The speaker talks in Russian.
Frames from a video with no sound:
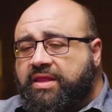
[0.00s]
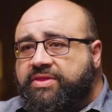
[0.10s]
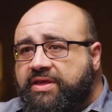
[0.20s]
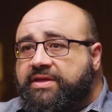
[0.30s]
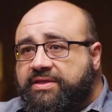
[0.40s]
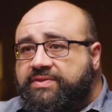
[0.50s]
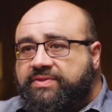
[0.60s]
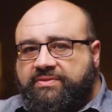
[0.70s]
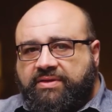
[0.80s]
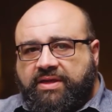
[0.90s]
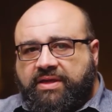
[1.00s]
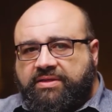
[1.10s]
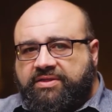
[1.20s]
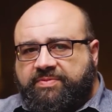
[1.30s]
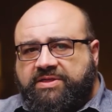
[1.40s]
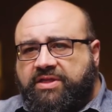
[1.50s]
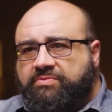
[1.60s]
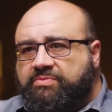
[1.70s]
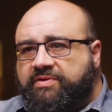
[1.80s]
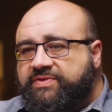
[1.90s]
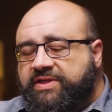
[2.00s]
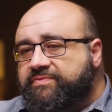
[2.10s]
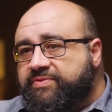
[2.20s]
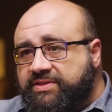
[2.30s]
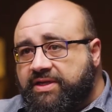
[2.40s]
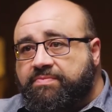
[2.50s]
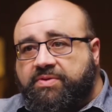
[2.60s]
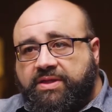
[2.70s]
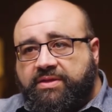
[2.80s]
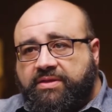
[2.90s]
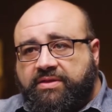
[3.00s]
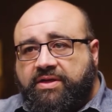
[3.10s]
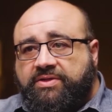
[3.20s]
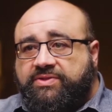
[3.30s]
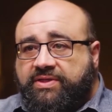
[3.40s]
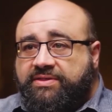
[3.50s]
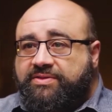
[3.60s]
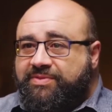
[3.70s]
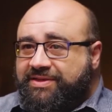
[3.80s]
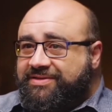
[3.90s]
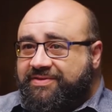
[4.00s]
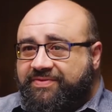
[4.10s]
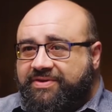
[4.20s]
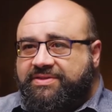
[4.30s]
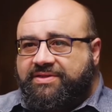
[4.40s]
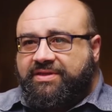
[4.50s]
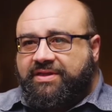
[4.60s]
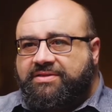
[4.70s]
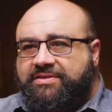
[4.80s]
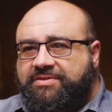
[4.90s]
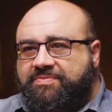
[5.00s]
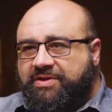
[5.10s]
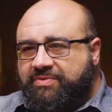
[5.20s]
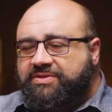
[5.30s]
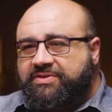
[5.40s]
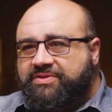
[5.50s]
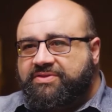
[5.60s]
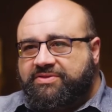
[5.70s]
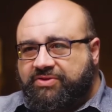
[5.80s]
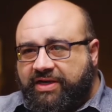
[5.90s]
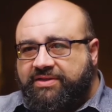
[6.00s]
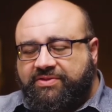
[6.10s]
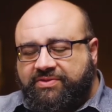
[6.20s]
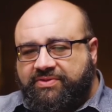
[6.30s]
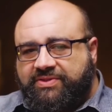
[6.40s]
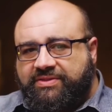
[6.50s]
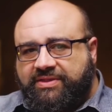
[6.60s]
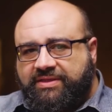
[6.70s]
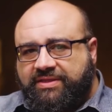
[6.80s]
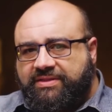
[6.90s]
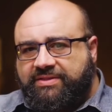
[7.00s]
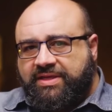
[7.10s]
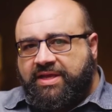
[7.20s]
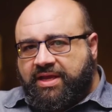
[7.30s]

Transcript: так и есть, особенно uh, учитывая, что мы видели в США с вмешательством в выборы русскими, которые пытались использовать такие технологии. А теперь